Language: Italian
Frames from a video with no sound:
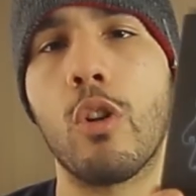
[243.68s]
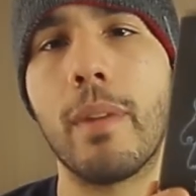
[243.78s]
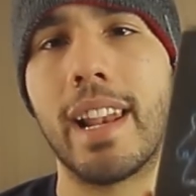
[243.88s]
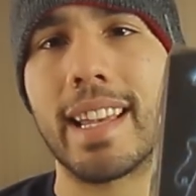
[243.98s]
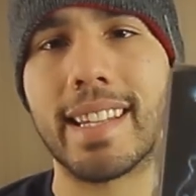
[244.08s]

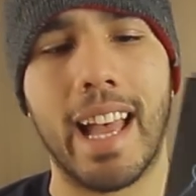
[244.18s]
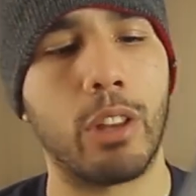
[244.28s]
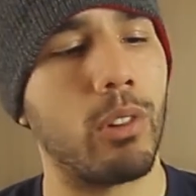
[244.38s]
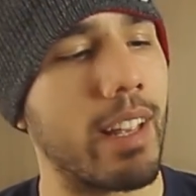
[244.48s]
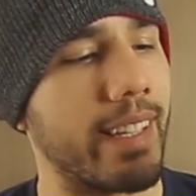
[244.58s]
come la
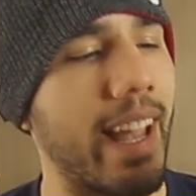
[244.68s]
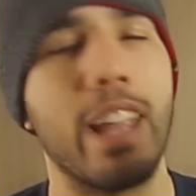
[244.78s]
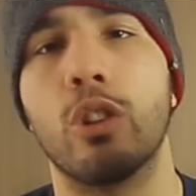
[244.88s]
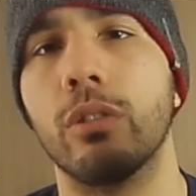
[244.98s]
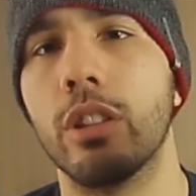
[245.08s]
scatola sia
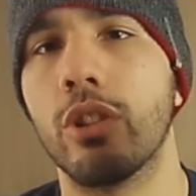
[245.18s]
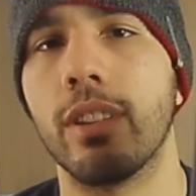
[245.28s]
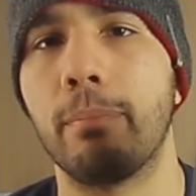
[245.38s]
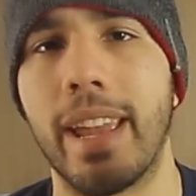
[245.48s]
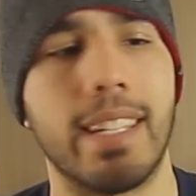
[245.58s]
in
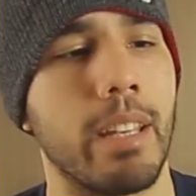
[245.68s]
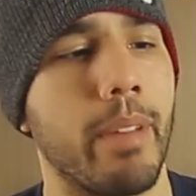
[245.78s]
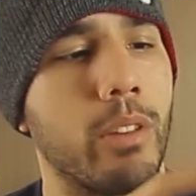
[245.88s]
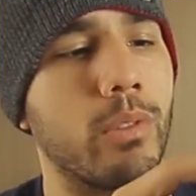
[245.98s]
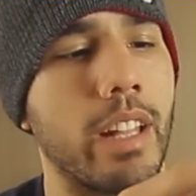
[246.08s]
condizioni
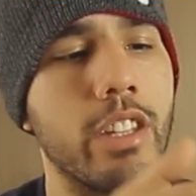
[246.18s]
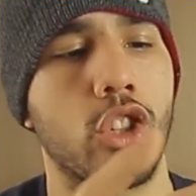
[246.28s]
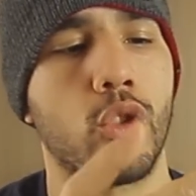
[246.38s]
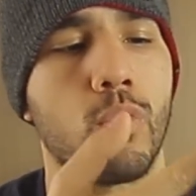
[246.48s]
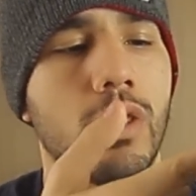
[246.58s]
pessime tutta
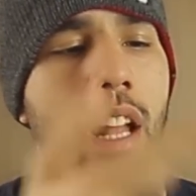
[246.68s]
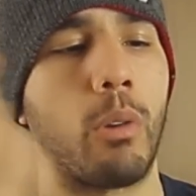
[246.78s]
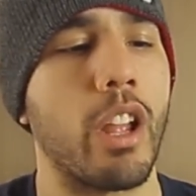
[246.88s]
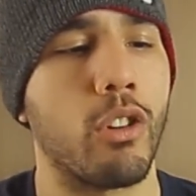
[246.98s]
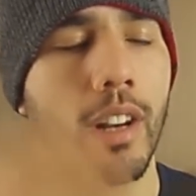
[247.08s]
distrutta,
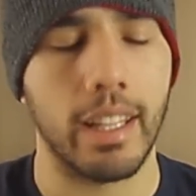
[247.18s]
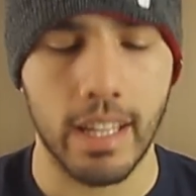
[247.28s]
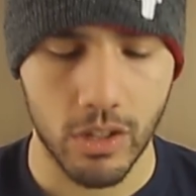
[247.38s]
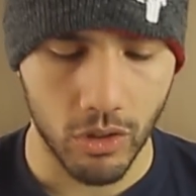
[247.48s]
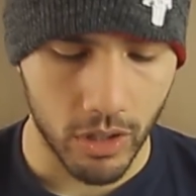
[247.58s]
qua
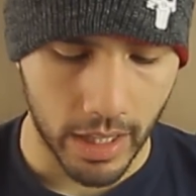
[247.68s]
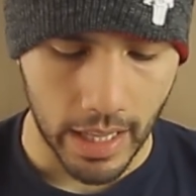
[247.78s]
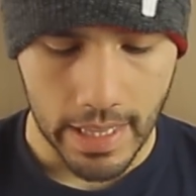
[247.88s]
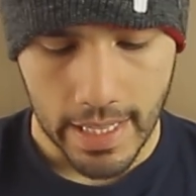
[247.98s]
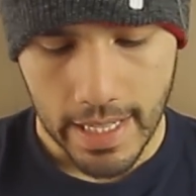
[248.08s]
incollata
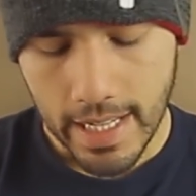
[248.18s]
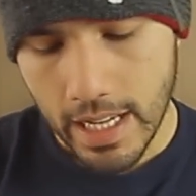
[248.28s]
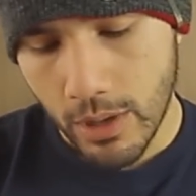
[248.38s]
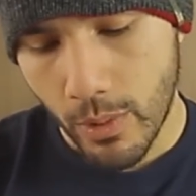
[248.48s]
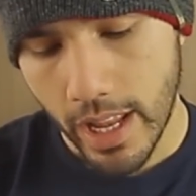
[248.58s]
storta
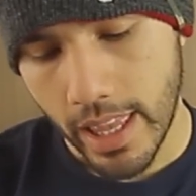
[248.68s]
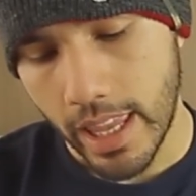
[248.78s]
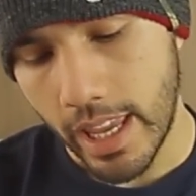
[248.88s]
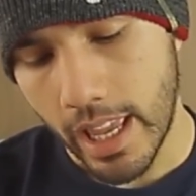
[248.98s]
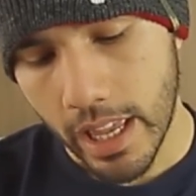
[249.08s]
quindi
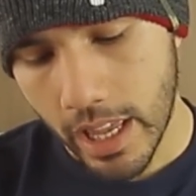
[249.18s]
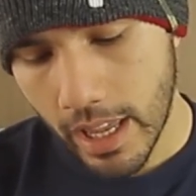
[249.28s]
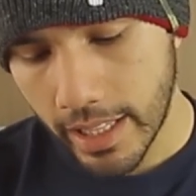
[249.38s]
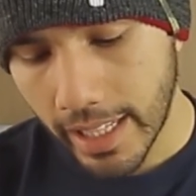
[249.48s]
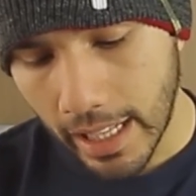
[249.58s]
quindi,
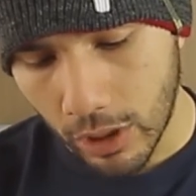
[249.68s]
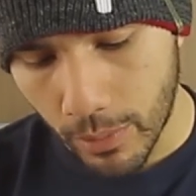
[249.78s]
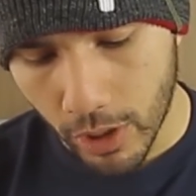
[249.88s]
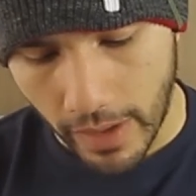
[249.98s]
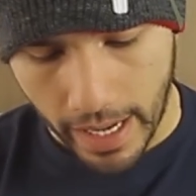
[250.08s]
eh, tra l'altro
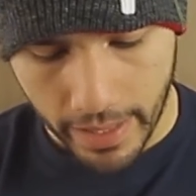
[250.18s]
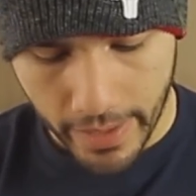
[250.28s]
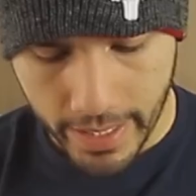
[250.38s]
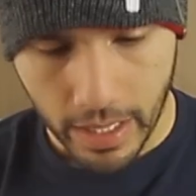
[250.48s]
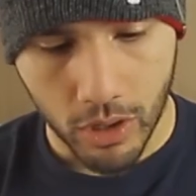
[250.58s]
puoi trovare
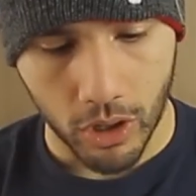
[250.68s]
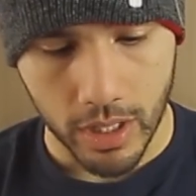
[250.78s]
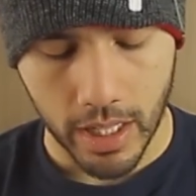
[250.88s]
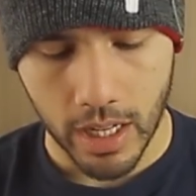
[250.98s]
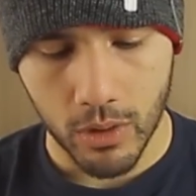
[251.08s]
diverse
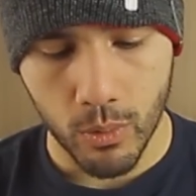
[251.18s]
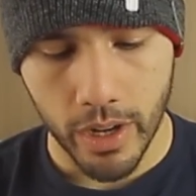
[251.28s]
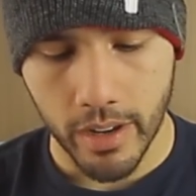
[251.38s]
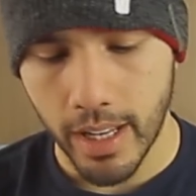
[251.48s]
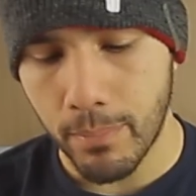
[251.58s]
cose, tra
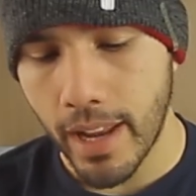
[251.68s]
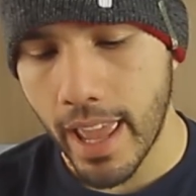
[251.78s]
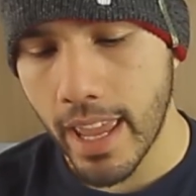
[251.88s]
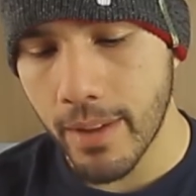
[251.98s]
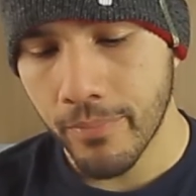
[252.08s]
cui il
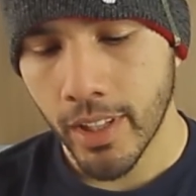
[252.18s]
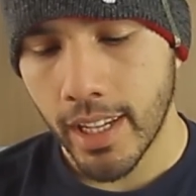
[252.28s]
replay,